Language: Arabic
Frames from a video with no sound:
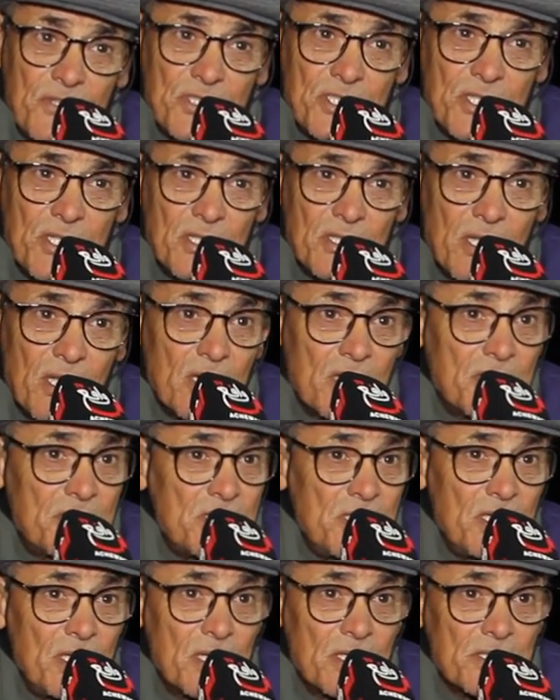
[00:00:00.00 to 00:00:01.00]
هادشي هذا راه
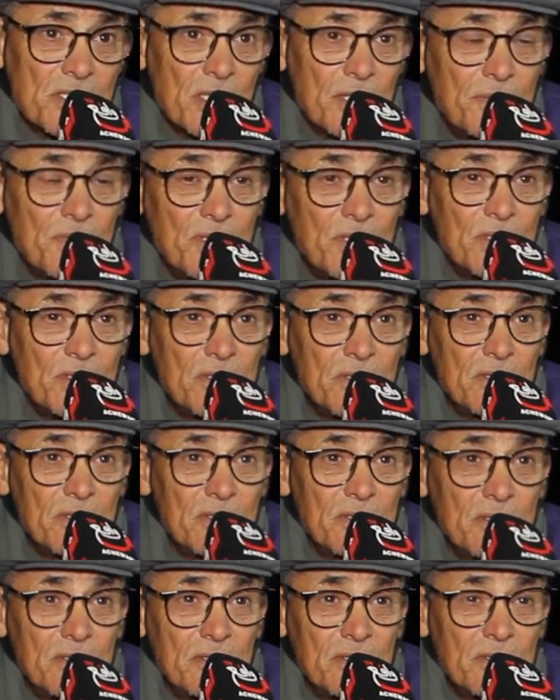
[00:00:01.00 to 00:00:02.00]
كثير اصاحبي
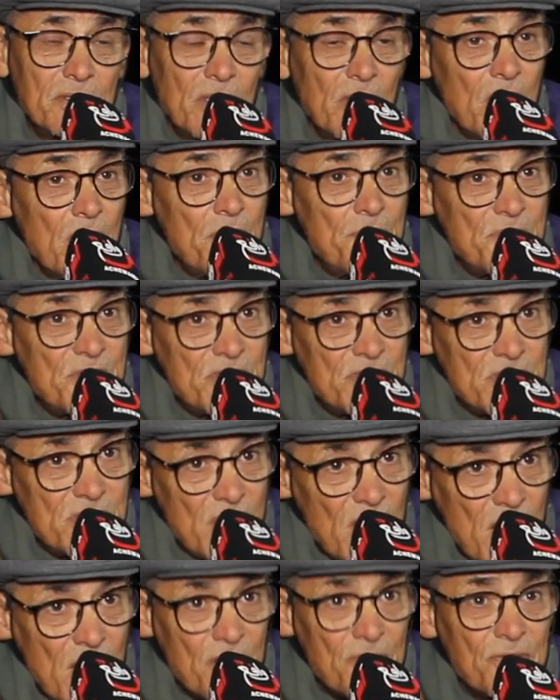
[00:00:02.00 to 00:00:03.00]
راه
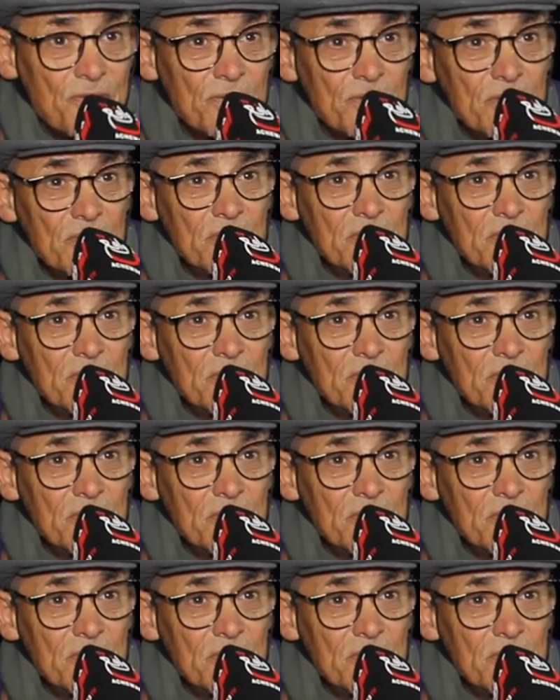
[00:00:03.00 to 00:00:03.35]
بزاف